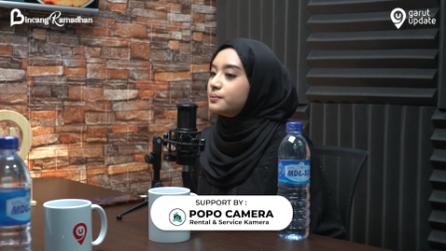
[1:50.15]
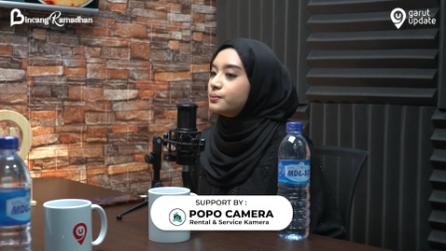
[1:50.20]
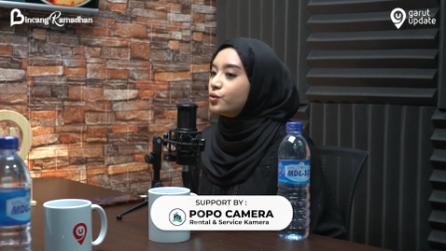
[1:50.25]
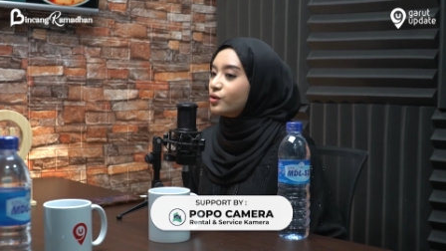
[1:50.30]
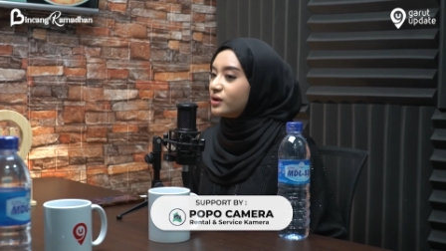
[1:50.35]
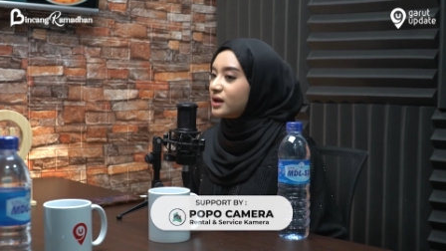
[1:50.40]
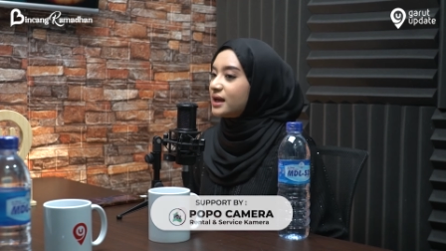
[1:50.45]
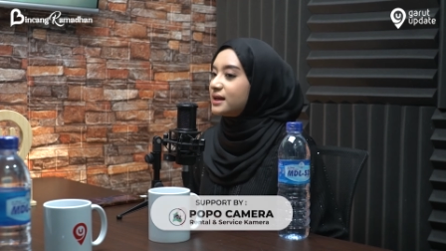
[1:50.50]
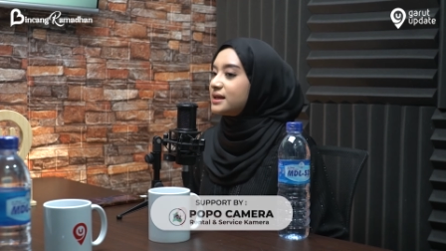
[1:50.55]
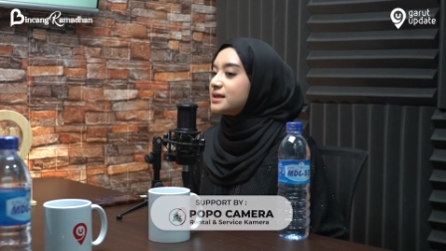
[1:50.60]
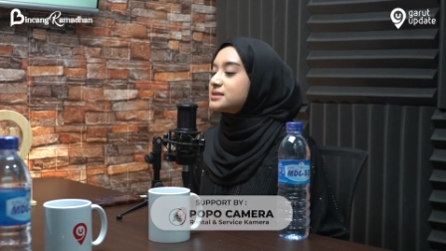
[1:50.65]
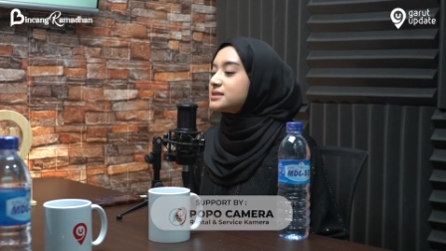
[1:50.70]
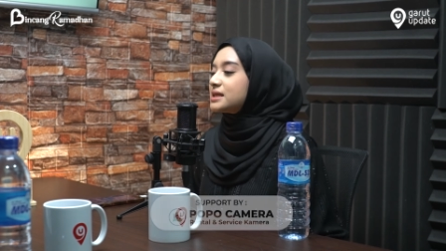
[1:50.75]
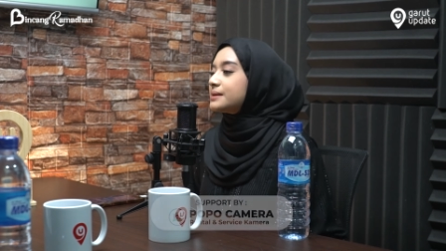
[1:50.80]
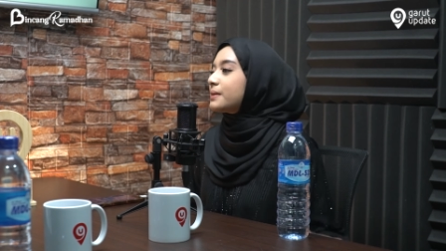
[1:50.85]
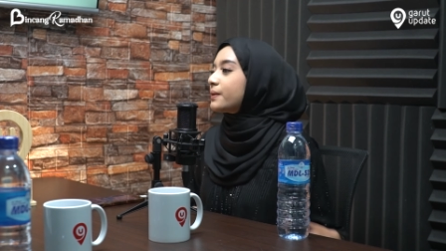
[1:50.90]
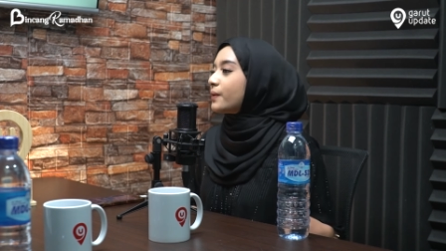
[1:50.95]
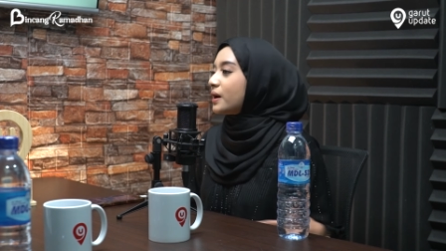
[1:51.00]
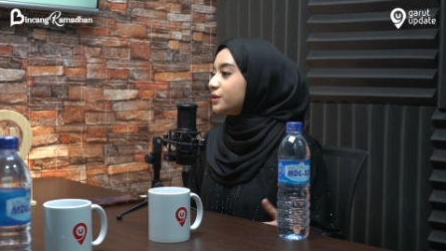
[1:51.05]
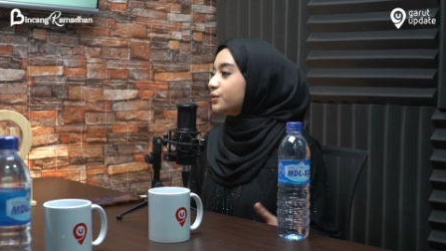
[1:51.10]
bulan
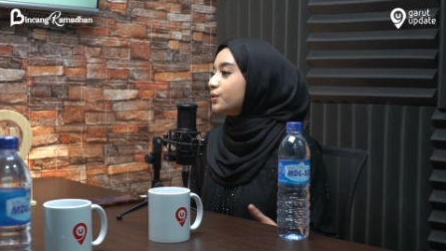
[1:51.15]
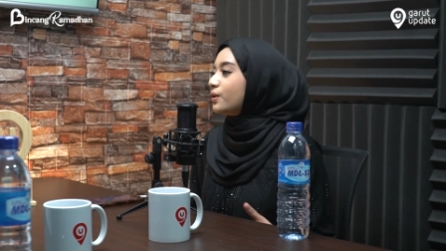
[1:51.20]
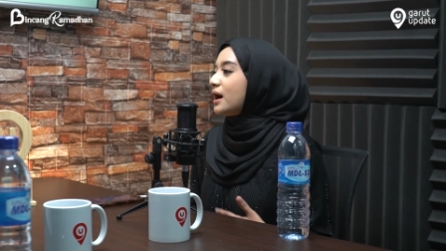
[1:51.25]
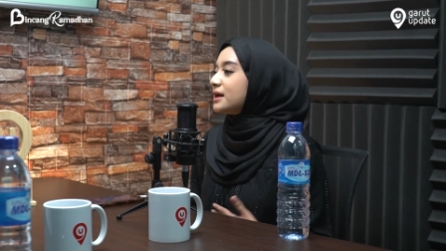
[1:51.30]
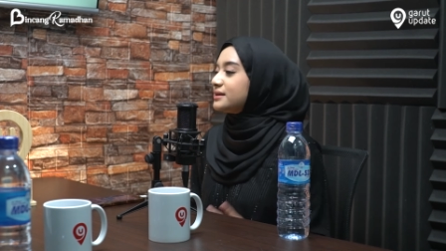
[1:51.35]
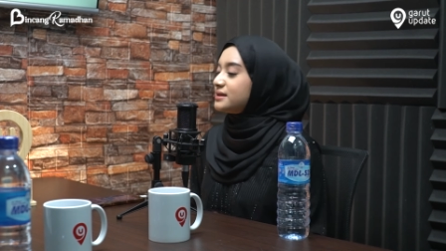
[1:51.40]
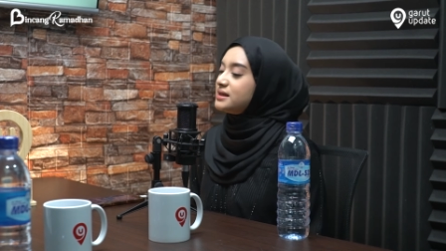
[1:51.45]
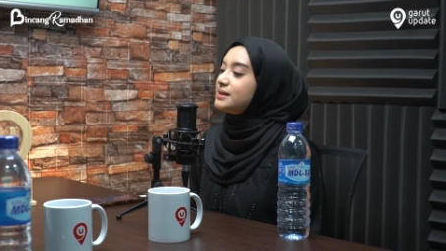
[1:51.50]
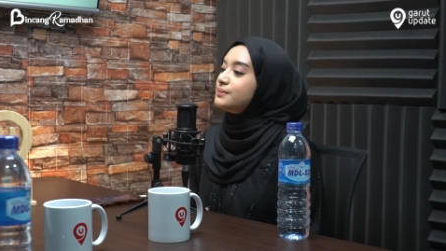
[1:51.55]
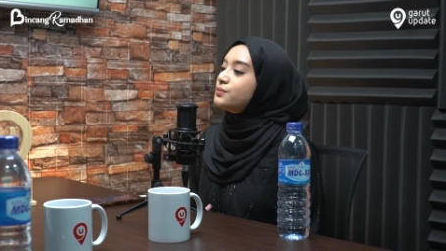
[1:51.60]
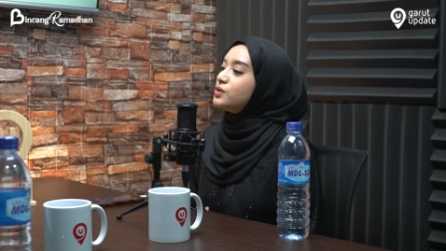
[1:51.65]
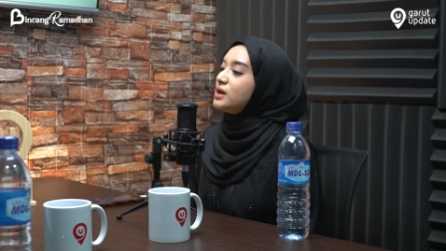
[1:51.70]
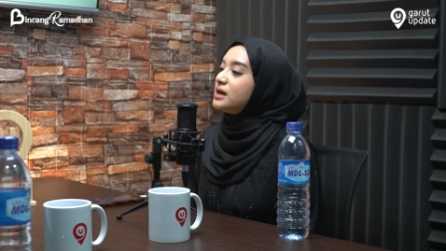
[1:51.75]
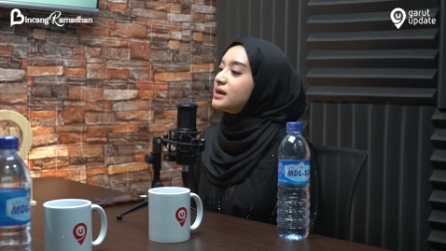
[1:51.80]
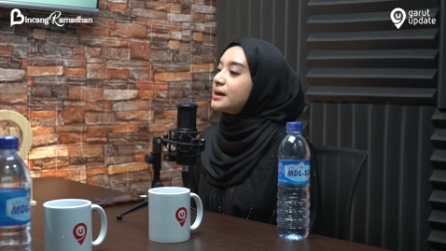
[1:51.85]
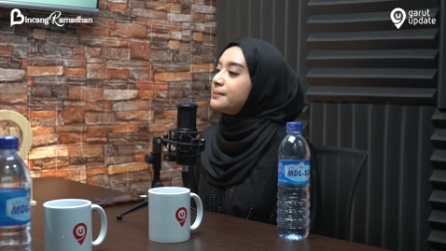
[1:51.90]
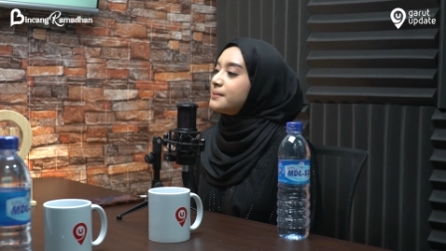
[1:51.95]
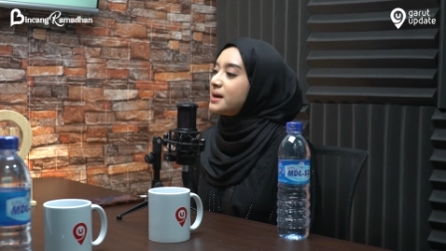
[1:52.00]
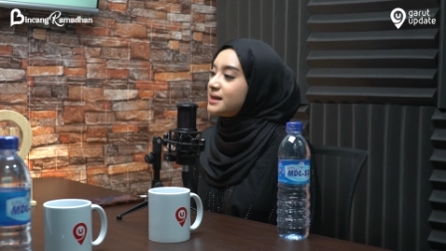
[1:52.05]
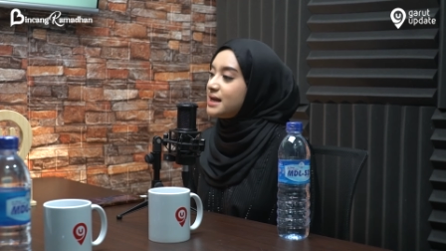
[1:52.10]
istimewa itu hanya di
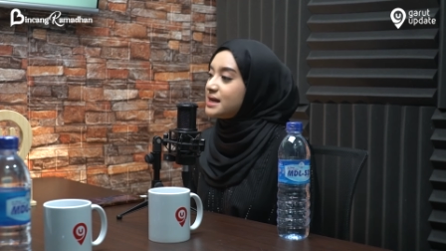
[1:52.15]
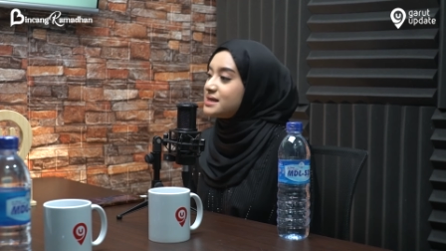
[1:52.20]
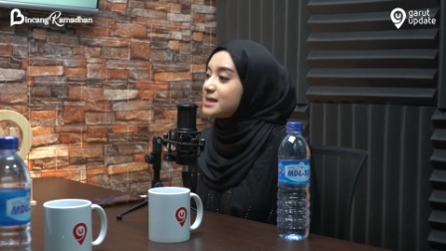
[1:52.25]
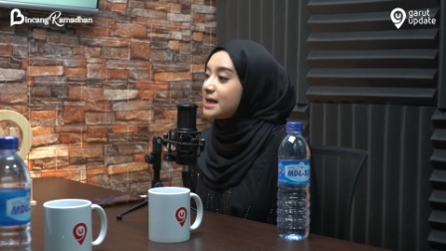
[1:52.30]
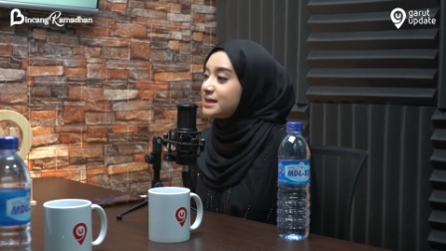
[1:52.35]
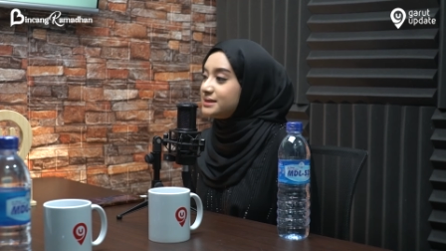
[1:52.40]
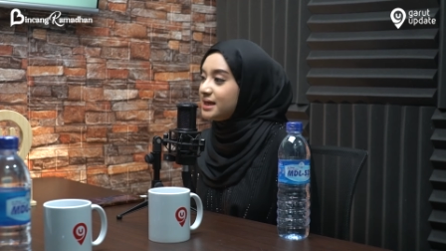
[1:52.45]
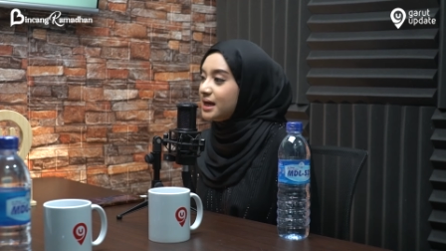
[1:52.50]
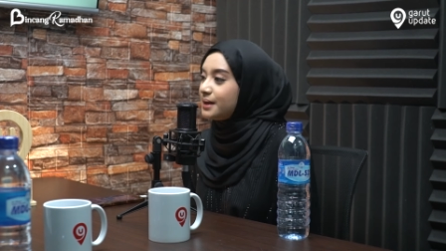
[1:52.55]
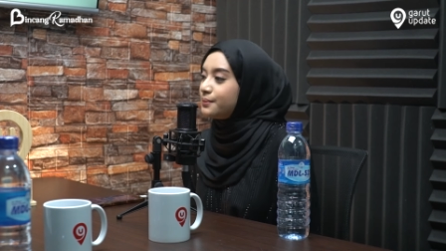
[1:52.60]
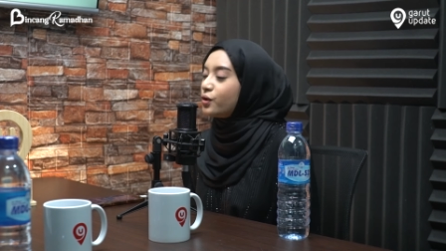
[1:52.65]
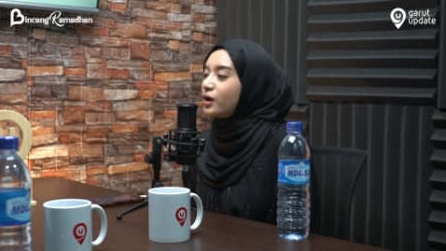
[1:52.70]
bulan Ramadan saja,